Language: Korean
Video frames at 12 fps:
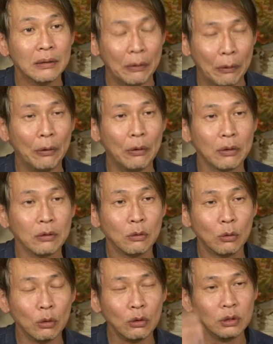어,
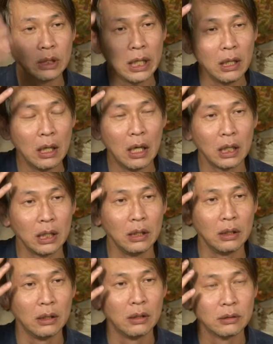그런
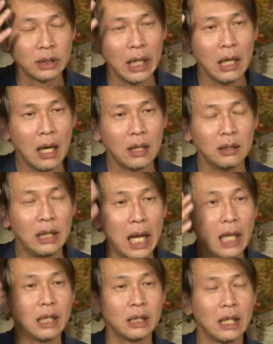생각이, 생각을
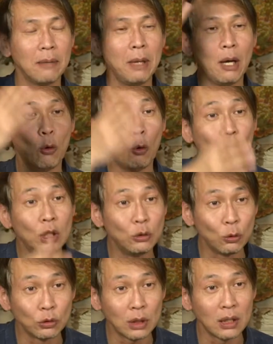냈기 때문에
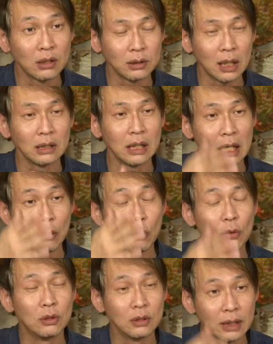홍인조사를
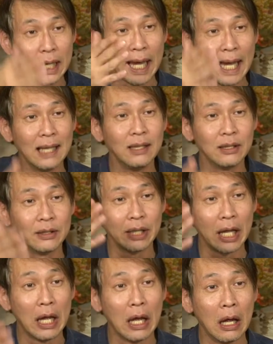찾아가고 그렇게
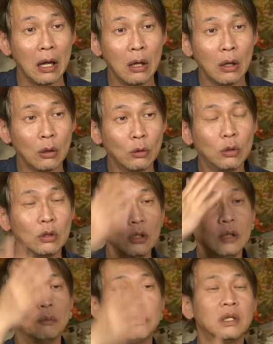했는데
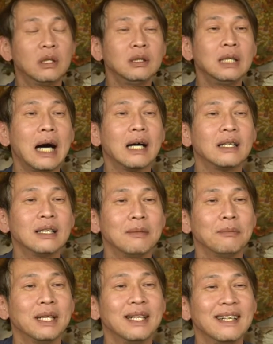그거는 뭐냐
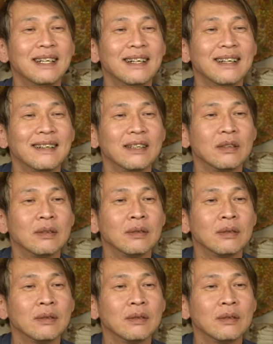그러면